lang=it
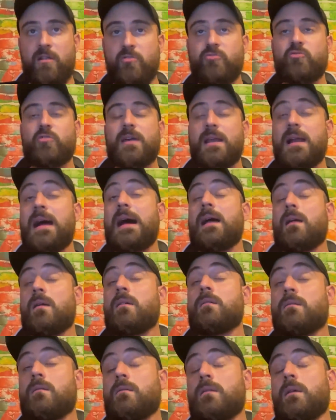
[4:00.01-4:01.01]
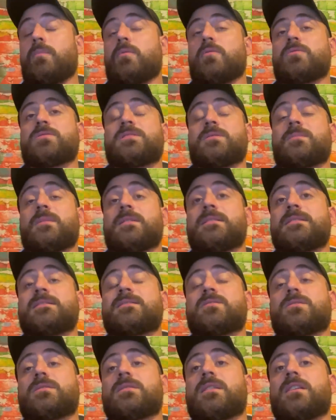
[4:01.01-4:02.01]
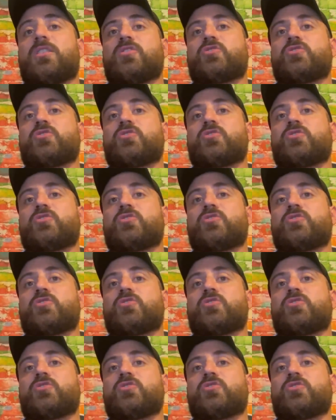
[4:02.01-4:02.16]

giocherà la prossima edizione della